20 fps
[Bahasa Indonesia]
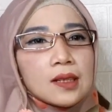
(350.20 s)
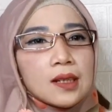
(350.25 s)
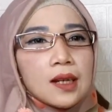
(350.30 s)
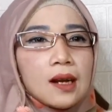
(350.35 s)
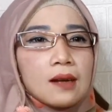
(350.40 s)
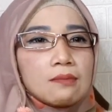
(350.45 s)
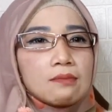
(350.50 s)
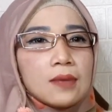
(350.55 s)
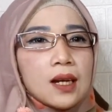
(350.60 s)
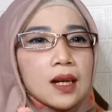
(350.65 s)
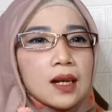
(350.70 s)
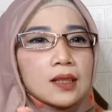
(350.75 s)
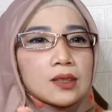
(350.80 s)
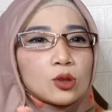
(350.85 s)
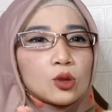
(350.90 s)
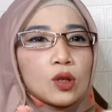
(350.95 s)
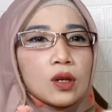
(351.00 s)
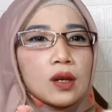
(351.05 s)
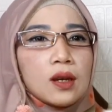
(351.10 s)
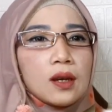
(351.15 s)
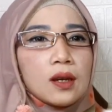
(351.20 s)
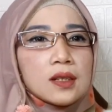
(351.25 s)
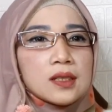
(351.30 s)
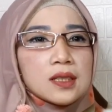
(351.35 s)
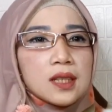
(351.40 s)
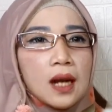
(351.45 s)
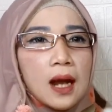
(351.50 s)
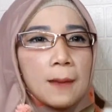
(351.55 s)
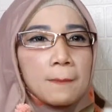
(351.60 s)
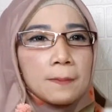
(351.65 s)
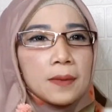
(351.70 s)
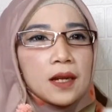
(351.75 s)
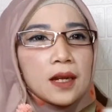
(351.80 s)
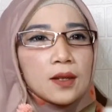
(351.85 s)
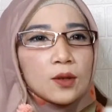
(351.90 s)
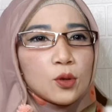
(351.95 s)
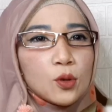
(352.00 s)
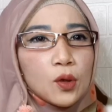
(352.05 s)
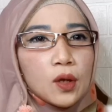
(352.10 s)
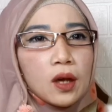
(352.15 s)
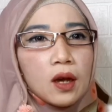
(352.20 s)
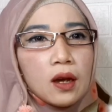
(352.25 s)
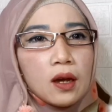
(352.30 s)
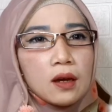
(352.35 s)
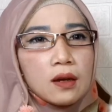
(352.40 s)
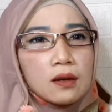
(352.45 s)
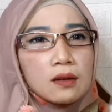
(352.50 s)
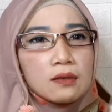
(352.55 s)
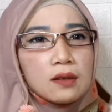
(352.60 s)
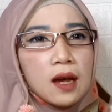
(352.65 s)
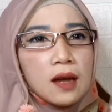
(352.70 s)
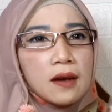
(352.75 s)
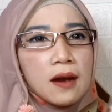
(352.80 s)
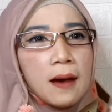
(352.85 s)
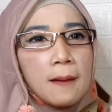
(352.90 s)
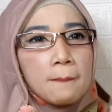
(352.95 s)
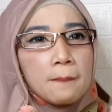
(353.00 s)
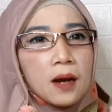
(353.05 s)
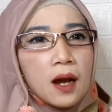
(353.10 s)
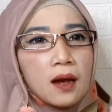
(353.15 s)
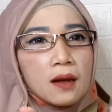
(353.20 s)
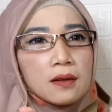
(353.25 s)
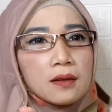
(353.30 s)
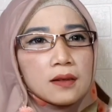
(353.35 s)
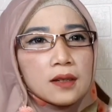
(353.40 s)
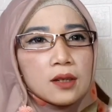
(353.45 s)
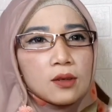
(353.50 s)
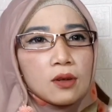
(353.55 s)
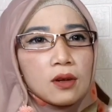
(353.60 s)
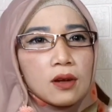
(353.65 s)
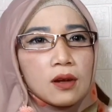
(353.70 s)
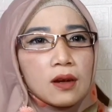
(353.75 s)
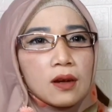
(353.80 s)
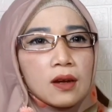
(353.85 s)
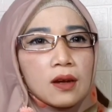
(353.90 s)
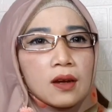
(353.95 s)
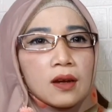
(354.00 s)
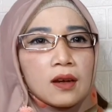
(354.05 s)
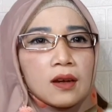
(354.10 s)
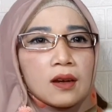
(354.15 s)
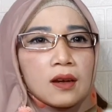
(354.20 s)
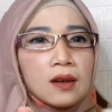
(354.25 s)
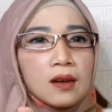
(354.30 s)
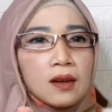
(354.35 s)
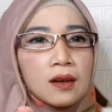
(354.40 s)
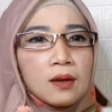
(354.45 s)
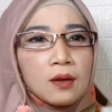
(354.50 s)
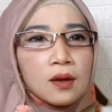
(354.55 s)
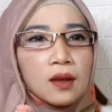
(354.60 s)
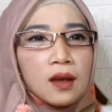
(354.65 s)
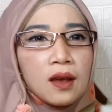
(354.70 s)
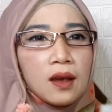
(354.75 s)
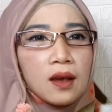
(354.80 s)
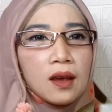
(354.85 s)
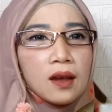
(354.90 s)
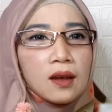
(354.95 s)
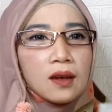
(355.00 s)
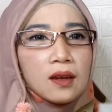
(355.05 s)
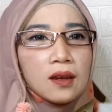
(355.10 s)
keren banget cuy serapi itu ya nggak nabrak gitu oke okay.